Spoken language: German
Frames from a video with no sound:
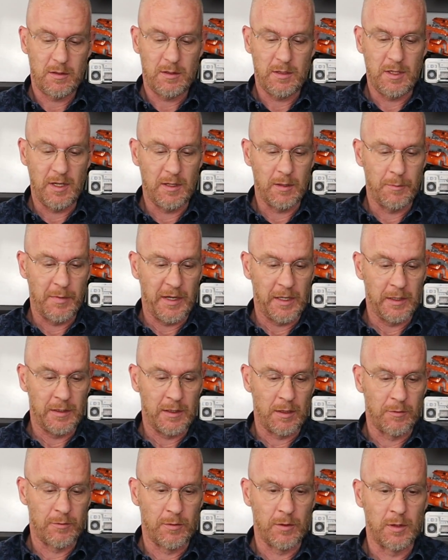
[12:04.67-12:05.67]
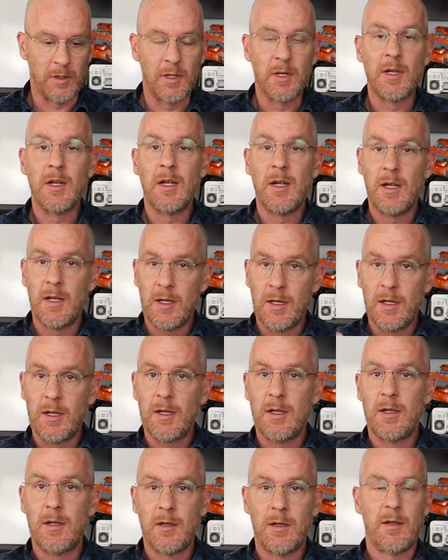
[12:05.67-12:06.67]
jede Menge davon
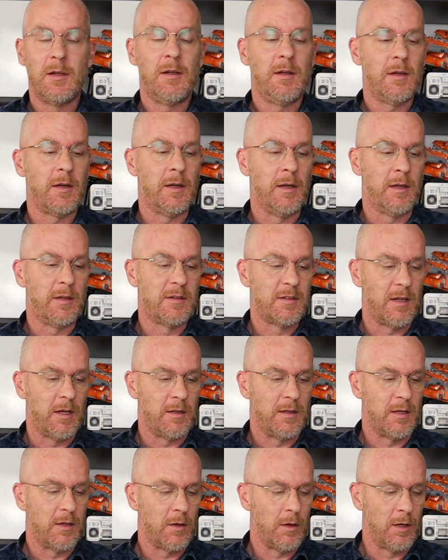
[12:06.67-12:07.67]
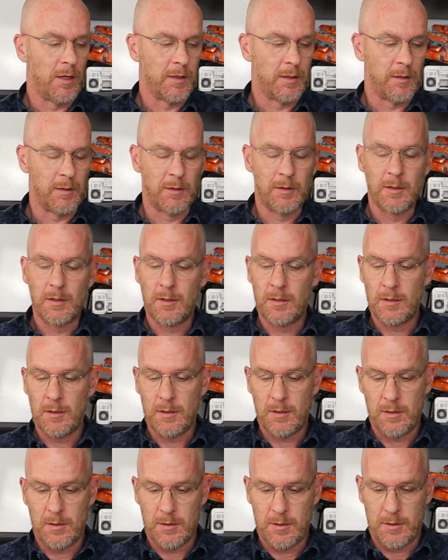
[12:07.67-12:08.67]
rechtzeitig ordern,
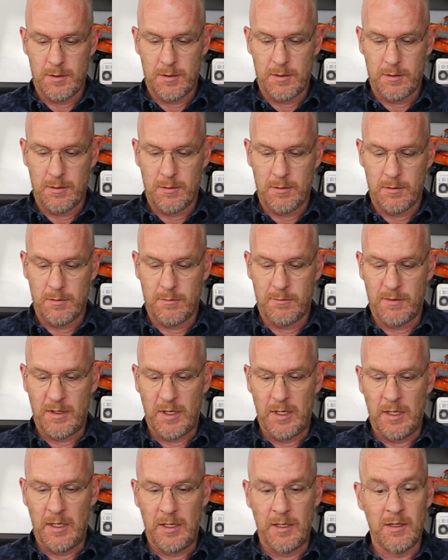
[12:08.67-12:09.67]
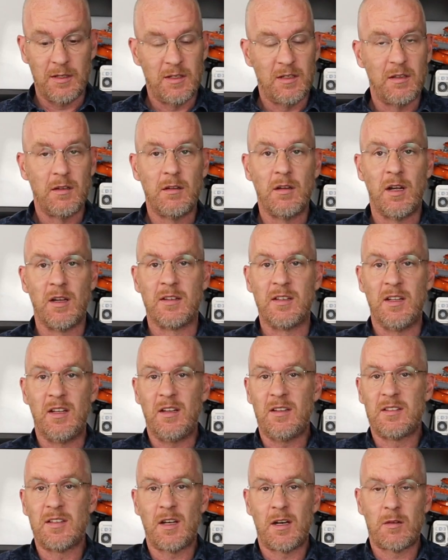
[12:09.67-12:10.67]
weil, also
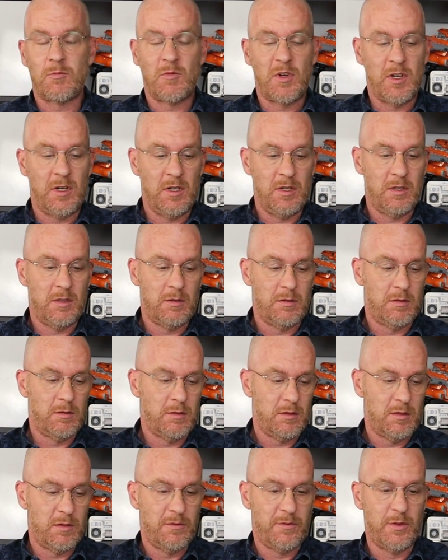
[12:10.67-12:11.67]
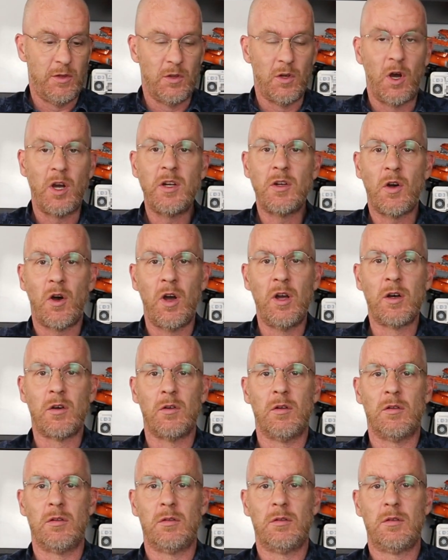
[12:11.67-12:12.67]
ich sag mal, für 9
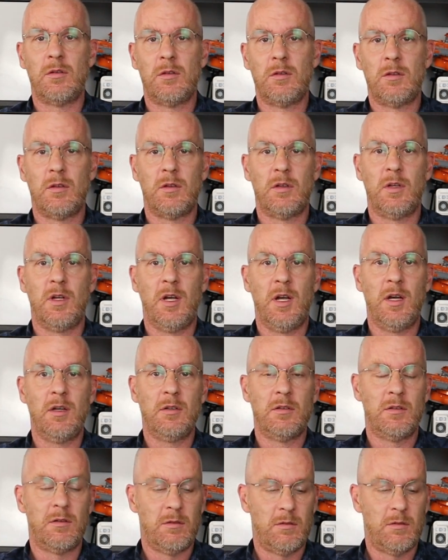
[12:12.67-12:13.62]
Euro, ja,